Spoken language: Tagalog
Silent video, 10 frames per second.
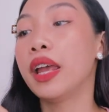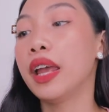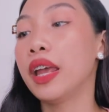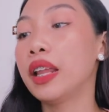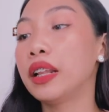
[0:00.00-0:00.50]

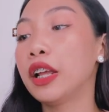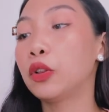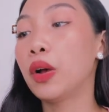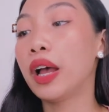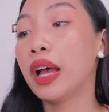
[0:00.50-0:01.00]
And
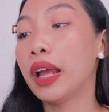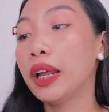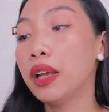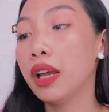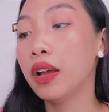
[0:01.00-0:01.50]
ito
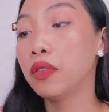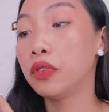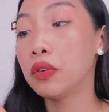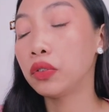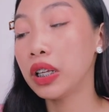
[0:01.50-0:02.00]
ay
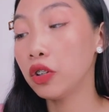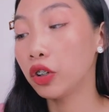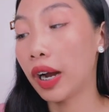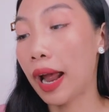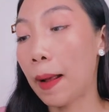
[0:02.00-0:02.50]
15
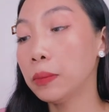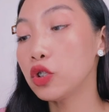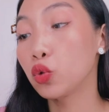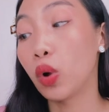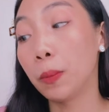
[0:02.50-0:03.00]

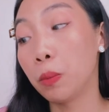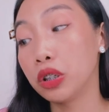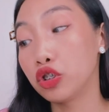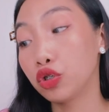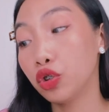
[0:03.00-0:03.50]
grams, 12
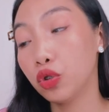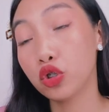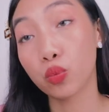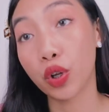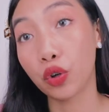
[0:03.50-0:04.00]
months to
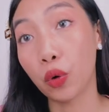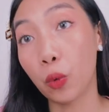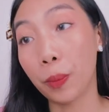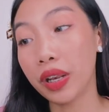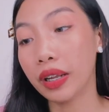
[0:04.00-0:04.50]
use when you
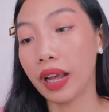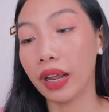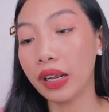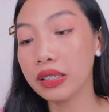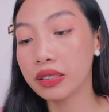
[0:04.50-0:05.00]
open
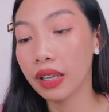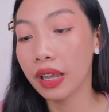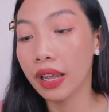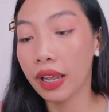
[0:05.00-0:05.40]
guys.